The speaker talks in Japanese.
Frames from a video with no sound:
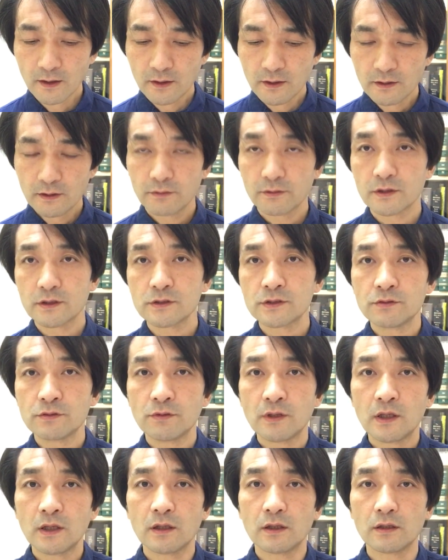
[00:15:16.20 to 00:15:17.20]
で私
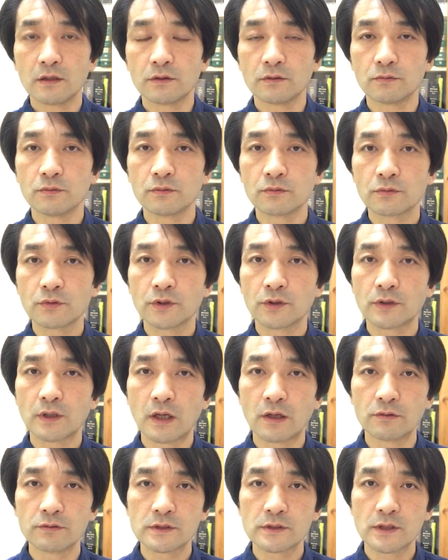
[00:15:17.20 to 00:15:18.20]
は本当に
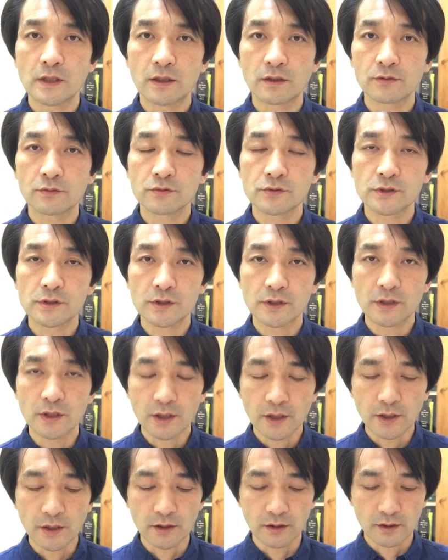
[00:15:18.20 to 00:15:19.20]
カウンセラーとし
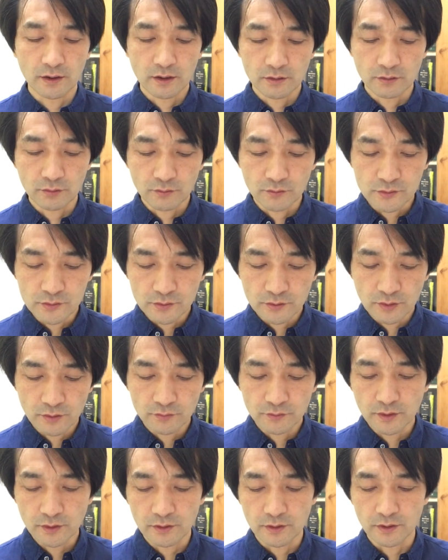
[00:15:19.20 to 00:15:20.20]
てご相談
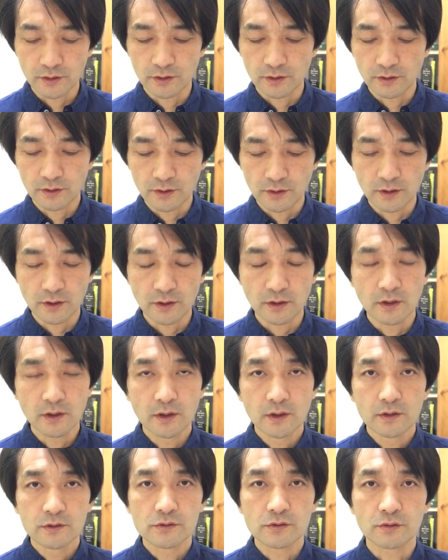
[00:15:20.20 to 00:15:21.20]
を受けていて、
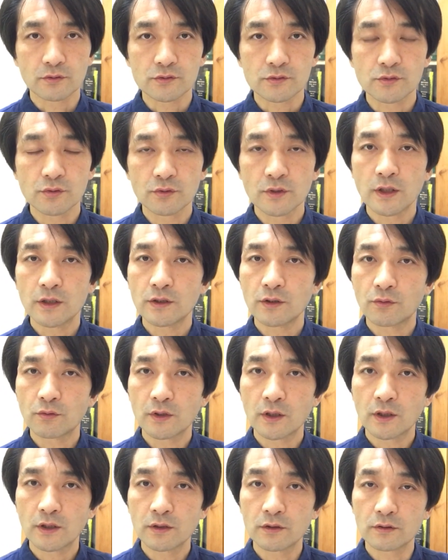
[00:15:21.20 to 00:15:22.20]
その相談に
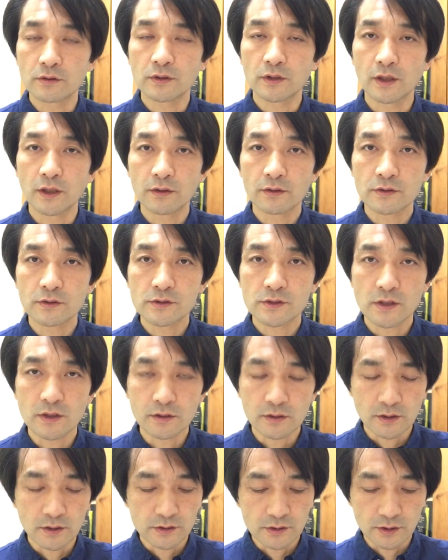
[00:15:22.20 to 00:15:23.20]
来られるクライアントさ
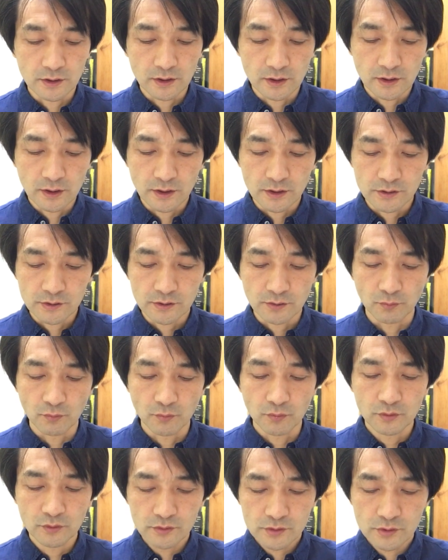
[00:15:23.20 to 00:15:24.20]
んたちに対して
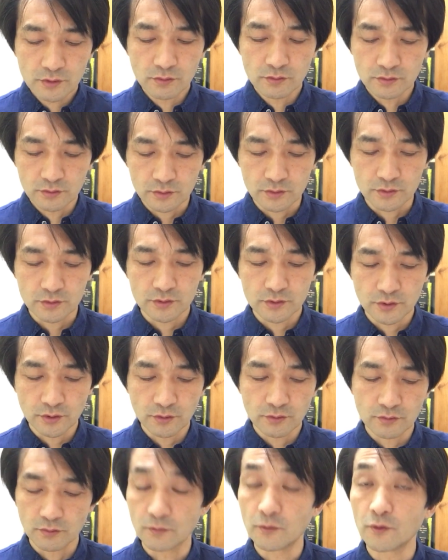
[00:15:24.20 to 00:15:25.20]
ものすごく
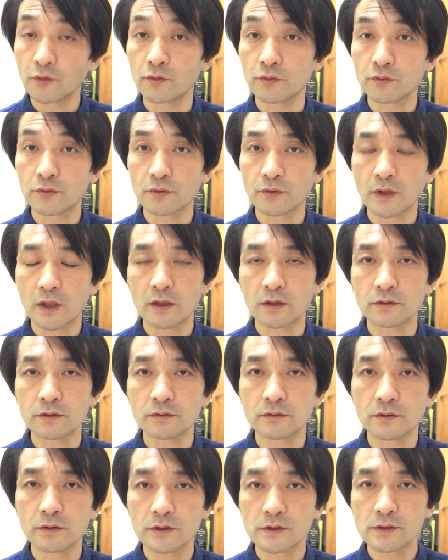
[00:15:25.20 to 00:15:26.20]
強く思うことがある
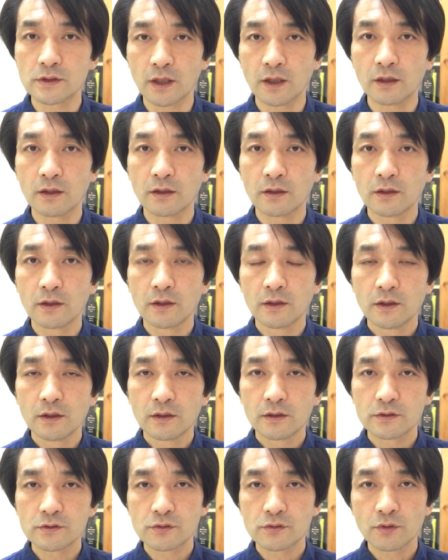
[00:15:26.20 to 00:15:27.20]
んですね。
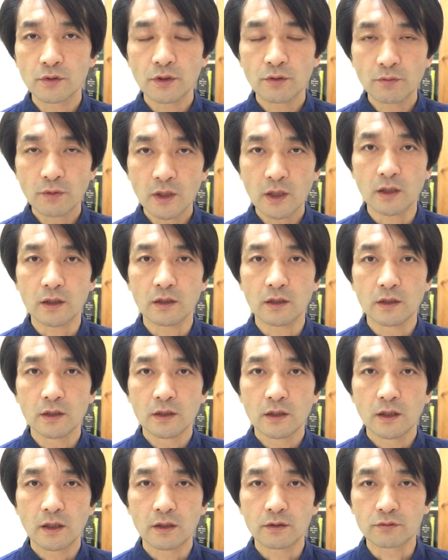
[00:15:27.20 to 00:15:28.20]
でそれは
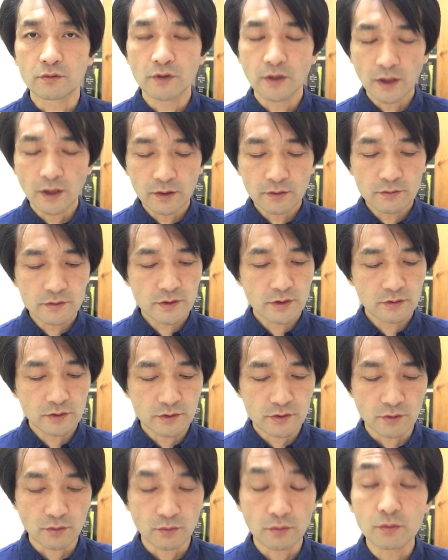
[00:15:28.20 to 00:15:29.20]
クライアントさん
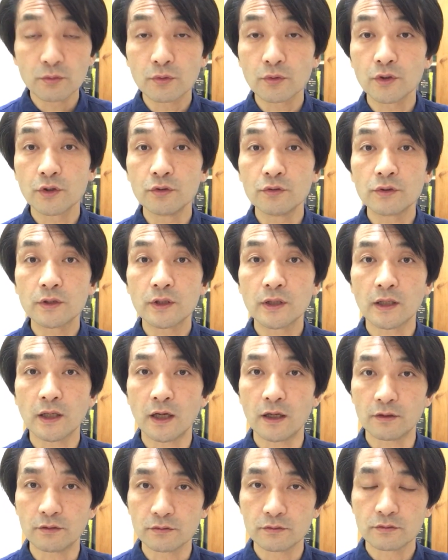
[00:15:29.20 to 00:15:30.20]
たちは本当に勇気がある。